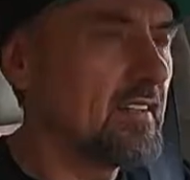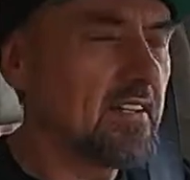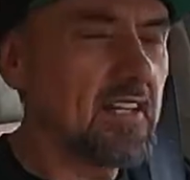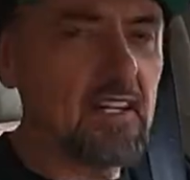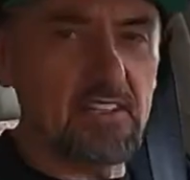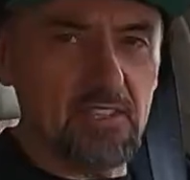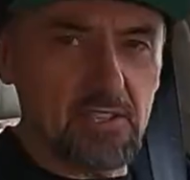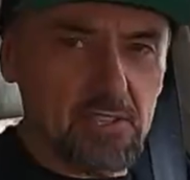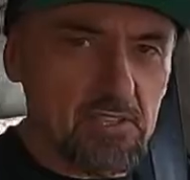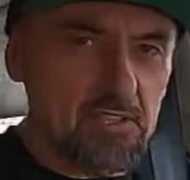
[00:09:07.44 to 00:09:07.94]

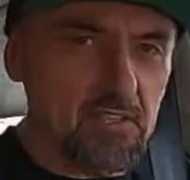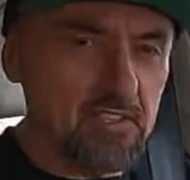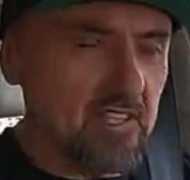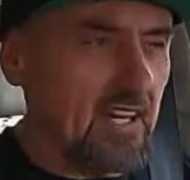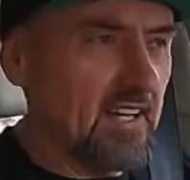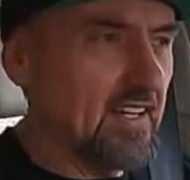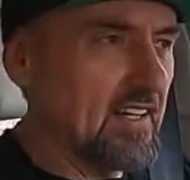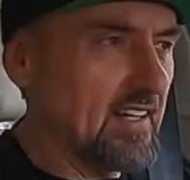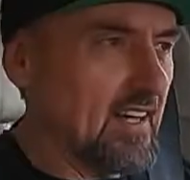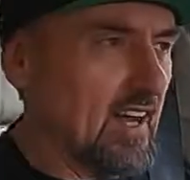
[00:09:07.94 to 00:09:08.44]
Kiedy się
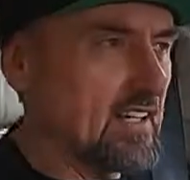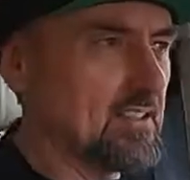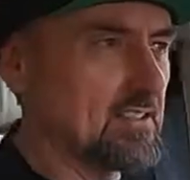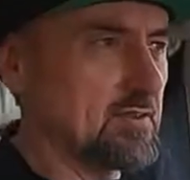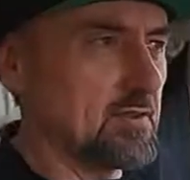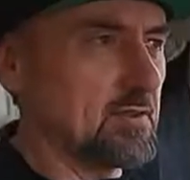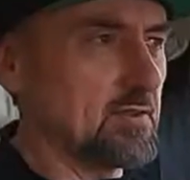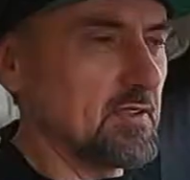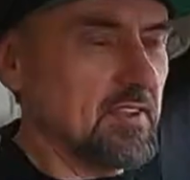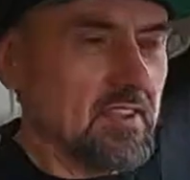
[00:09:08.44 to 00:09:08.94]
dodaje
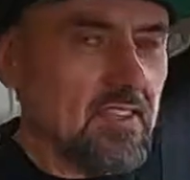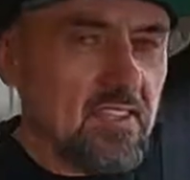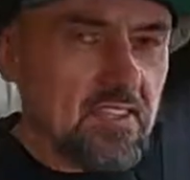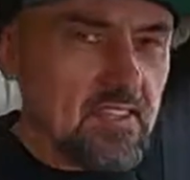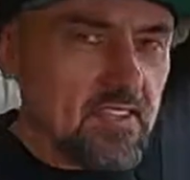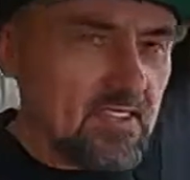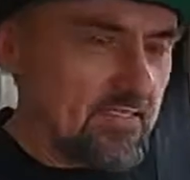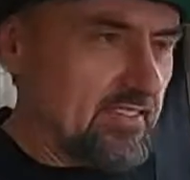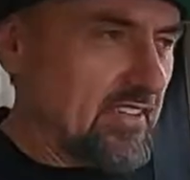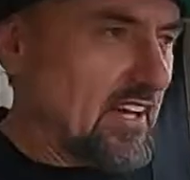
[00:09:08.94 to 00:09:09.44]
gazu,
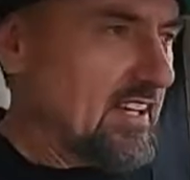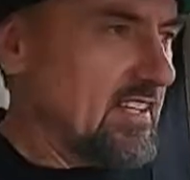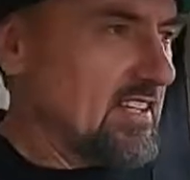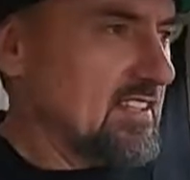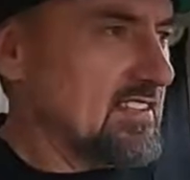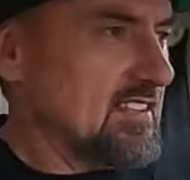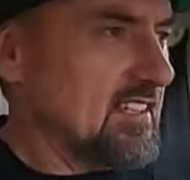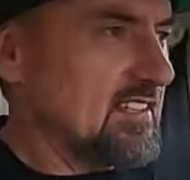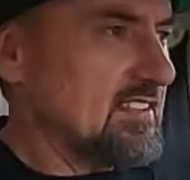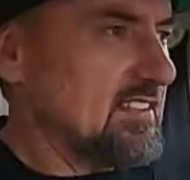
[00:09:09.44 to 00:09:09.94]
w
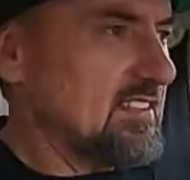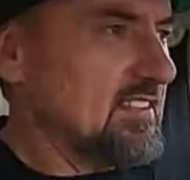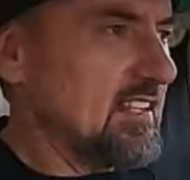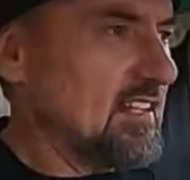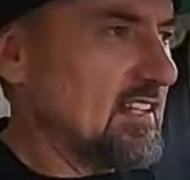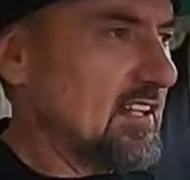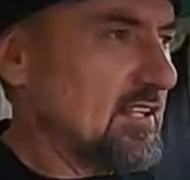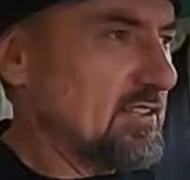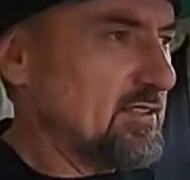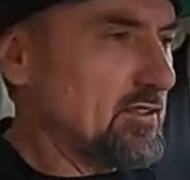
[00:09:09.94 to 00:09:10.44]
jakiej sekcji
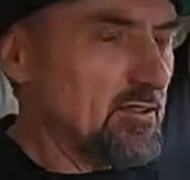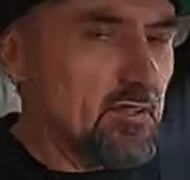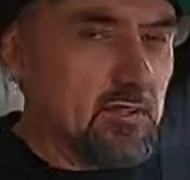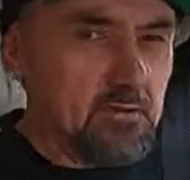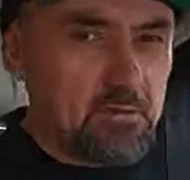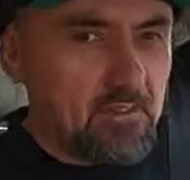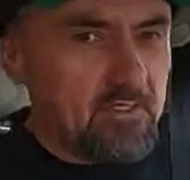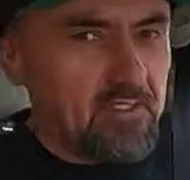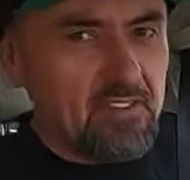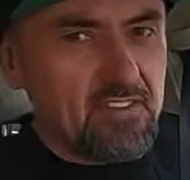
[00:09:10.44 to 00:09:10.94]
zakrętu,
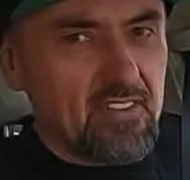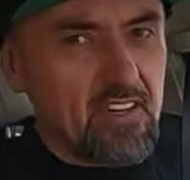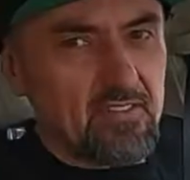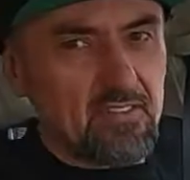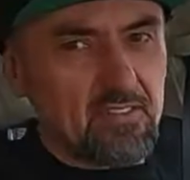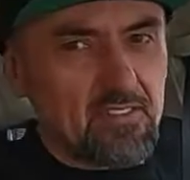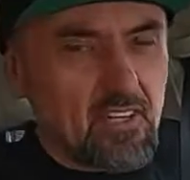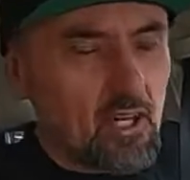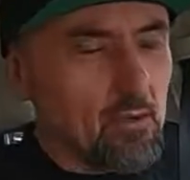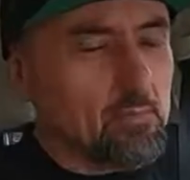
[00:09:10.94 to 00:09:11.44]
opowiem
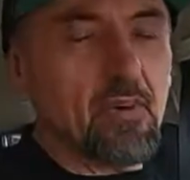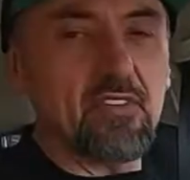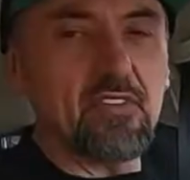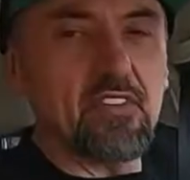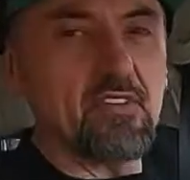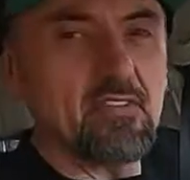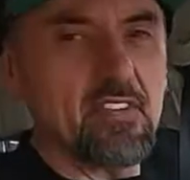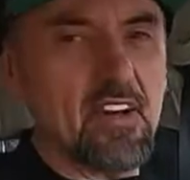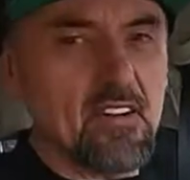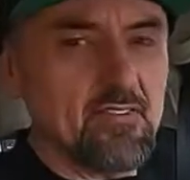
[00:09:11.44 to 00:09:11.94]
wam,
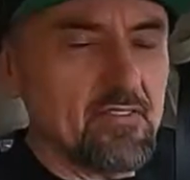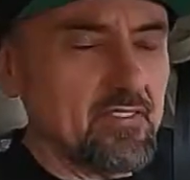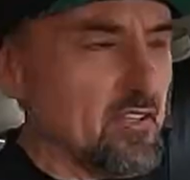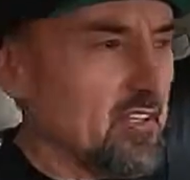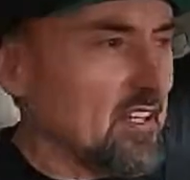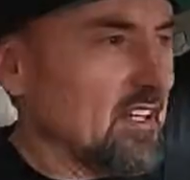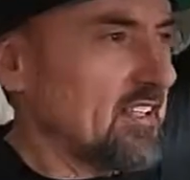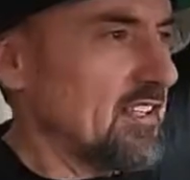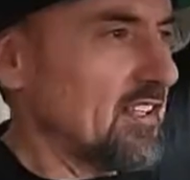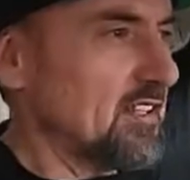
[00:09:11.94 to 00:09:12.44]
opowiem Wam w
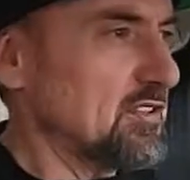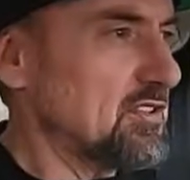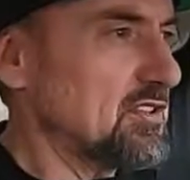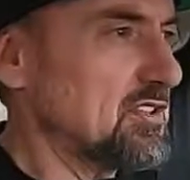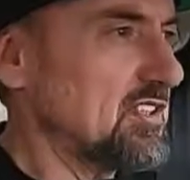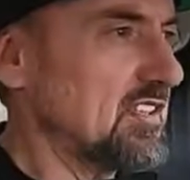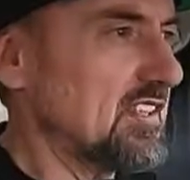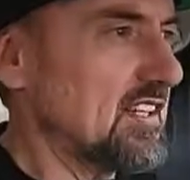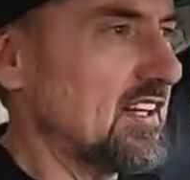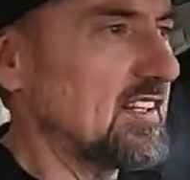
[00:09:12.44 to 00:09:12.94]
kolejnych
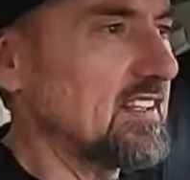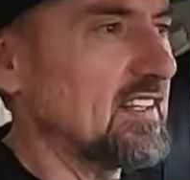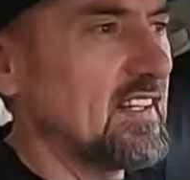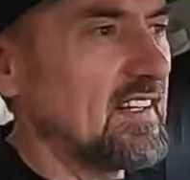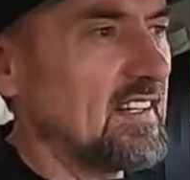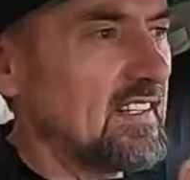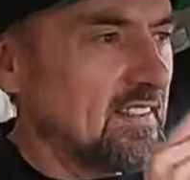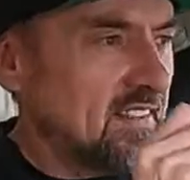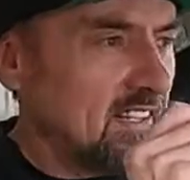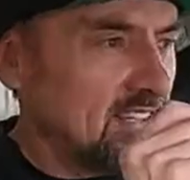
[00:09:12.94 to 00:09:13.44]
odcinkach.
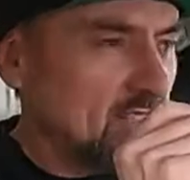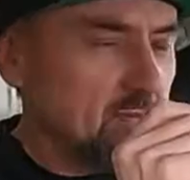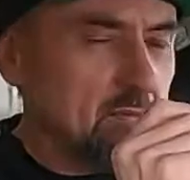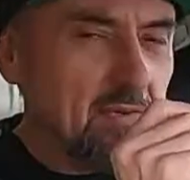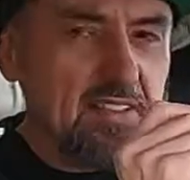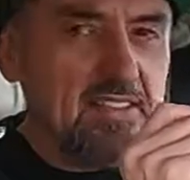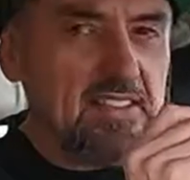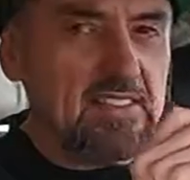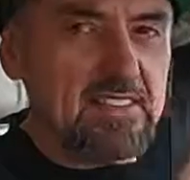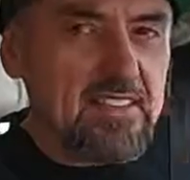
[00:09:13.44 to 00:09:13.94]

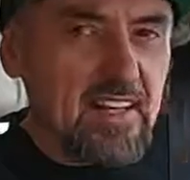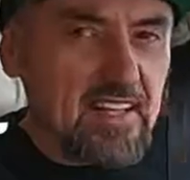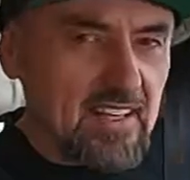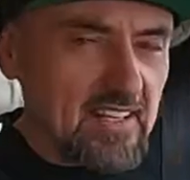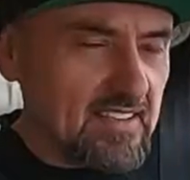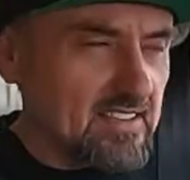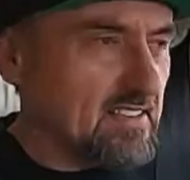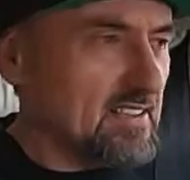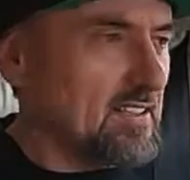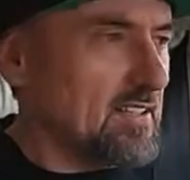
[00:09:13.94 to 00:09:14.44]
Natomiast
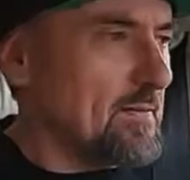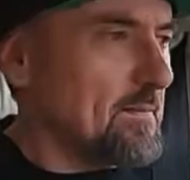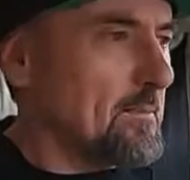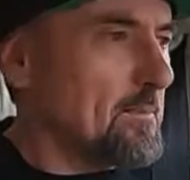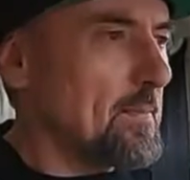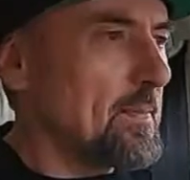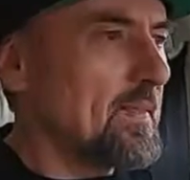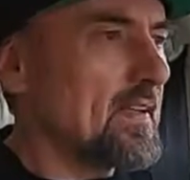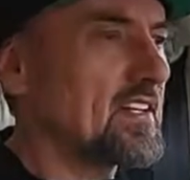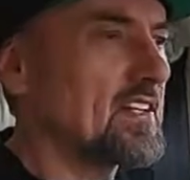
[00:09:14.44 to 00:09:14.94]
teraz
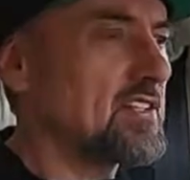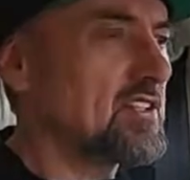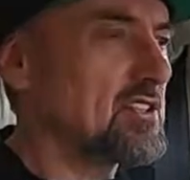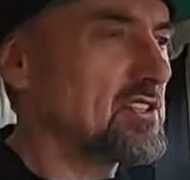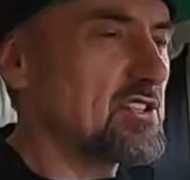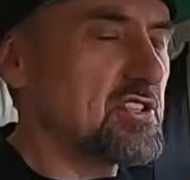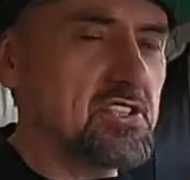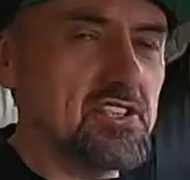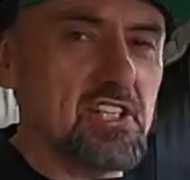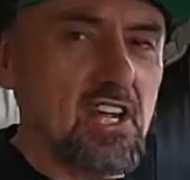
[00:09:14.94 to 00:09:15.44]

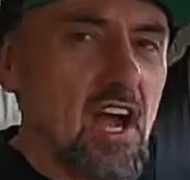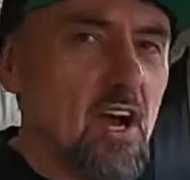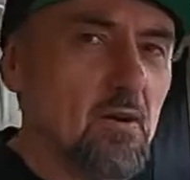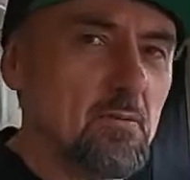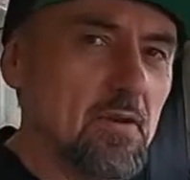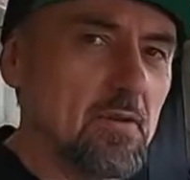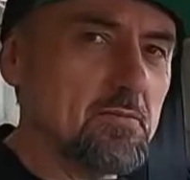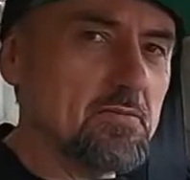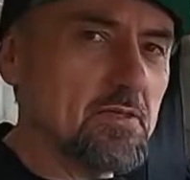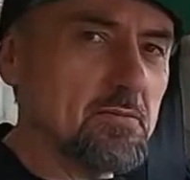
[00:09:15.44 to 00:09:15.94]

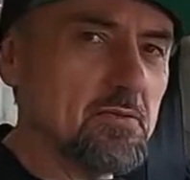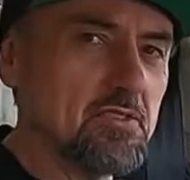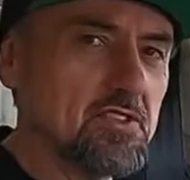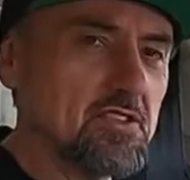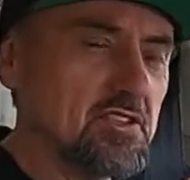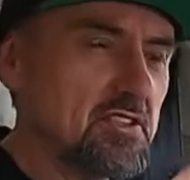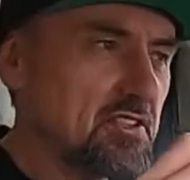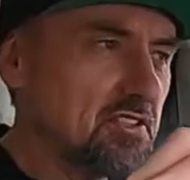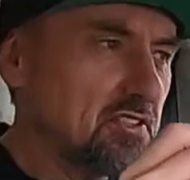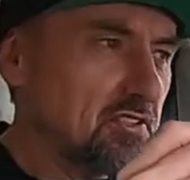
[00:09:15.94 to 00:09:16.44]
chciałbym,
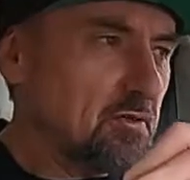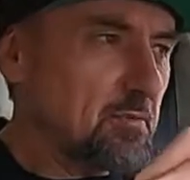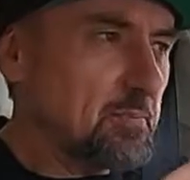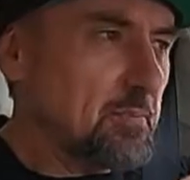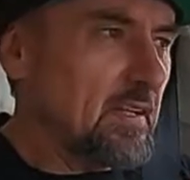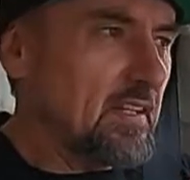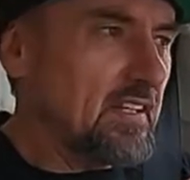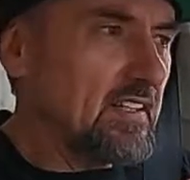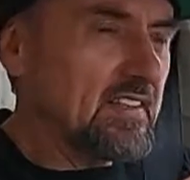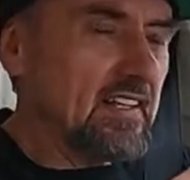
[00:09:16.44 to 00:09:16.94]
żebyście się
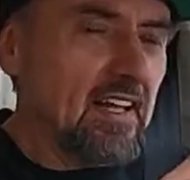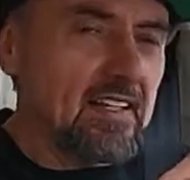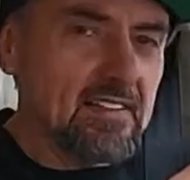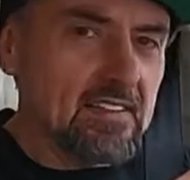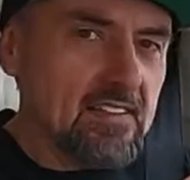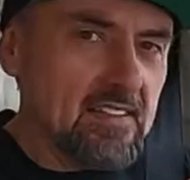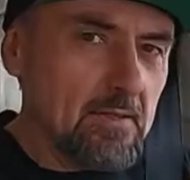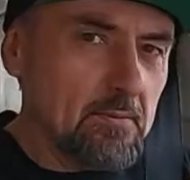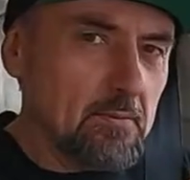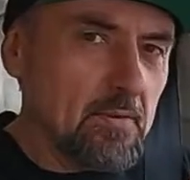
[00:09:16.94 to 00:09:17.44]
skupili nad
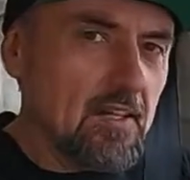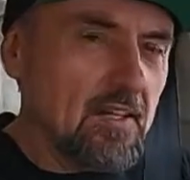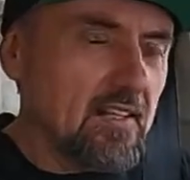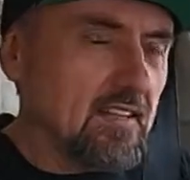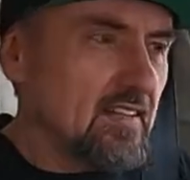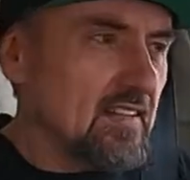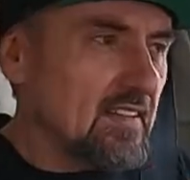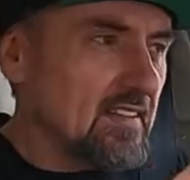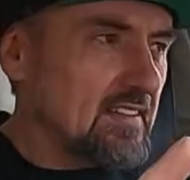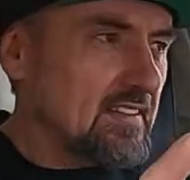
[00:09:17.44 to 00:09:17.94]
tym,
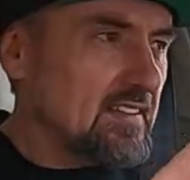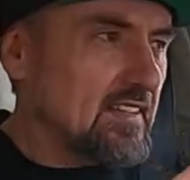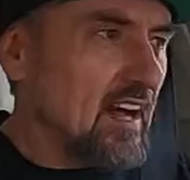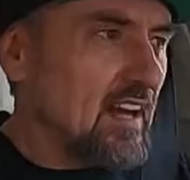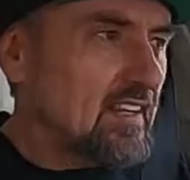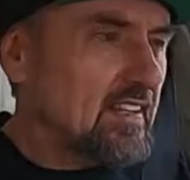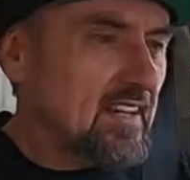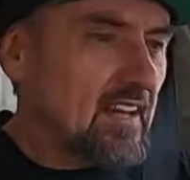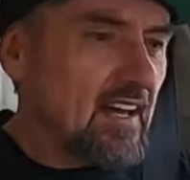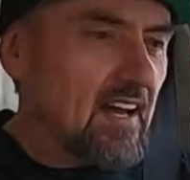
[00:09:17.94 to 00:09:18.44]

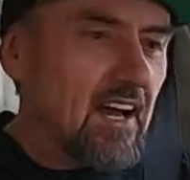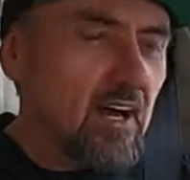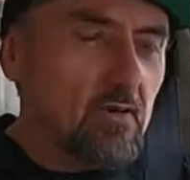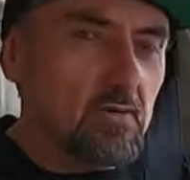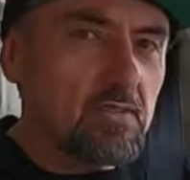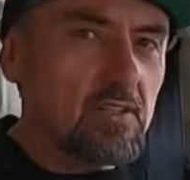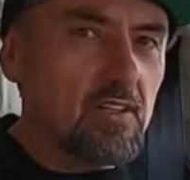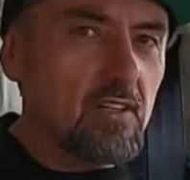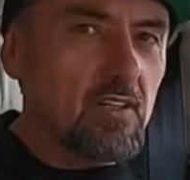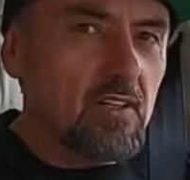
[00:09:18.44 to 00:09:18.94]
jakie
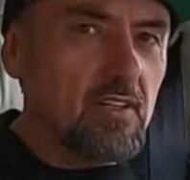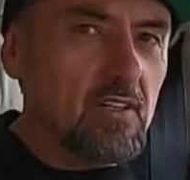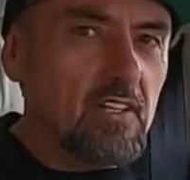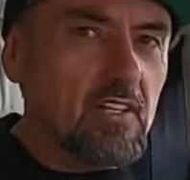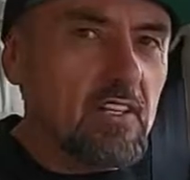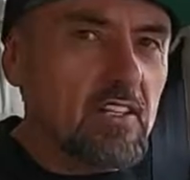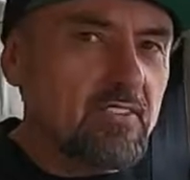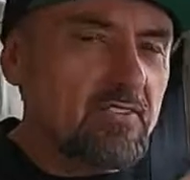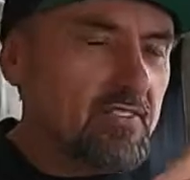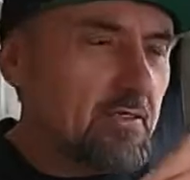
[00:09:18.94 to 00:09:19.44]
auto
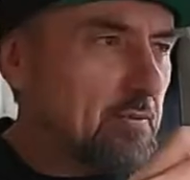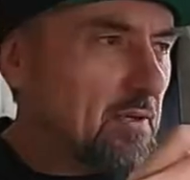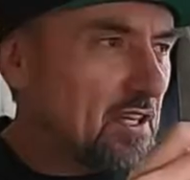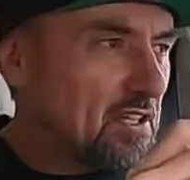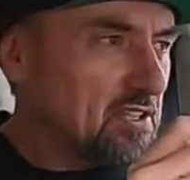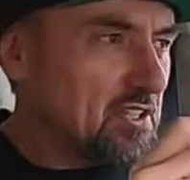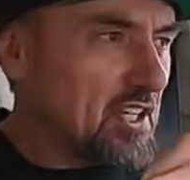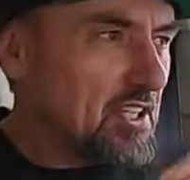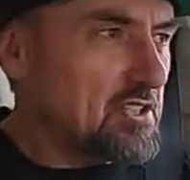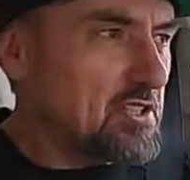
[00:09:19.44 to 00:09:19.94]

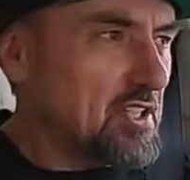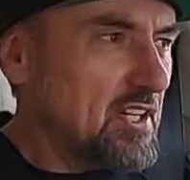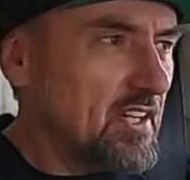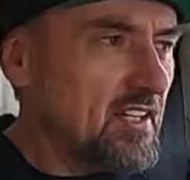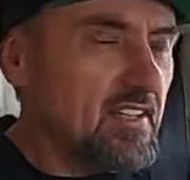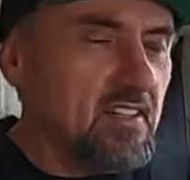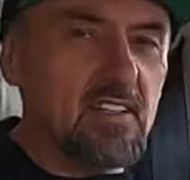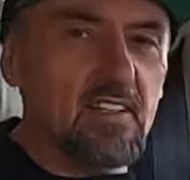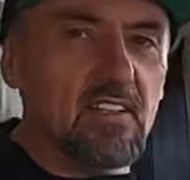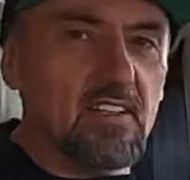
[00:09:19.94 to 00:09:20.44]
wybierzecie